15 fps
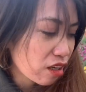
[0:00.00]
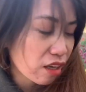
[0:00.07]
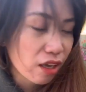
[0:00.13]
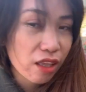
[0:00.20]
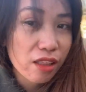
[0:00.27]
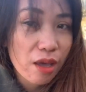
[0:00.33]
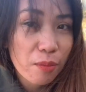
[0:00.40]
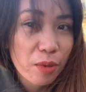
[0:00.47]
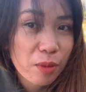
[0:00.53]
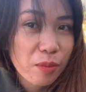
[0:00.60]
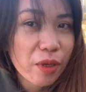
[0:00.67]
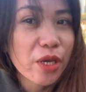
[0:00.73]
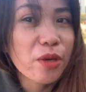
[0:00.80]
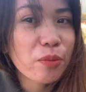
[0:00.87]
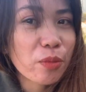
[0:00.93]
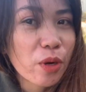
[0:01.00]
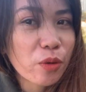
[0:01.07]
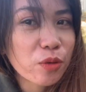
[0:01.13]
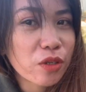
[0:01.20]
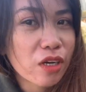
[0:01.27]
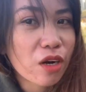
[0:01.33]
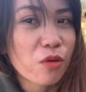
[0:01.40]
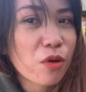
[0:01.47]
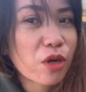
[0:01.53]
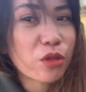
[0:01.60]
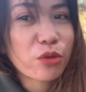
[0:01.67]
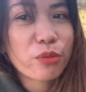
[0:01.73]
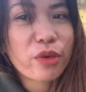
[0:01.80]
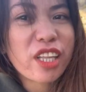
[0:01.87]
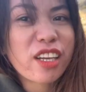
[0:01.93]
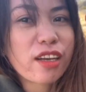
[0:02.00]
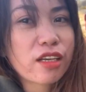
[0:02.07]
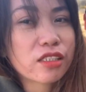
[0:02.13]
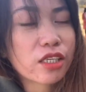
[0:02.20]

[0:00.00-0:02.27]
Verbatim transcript: Kaya dapat maging proud ka kung anong binigay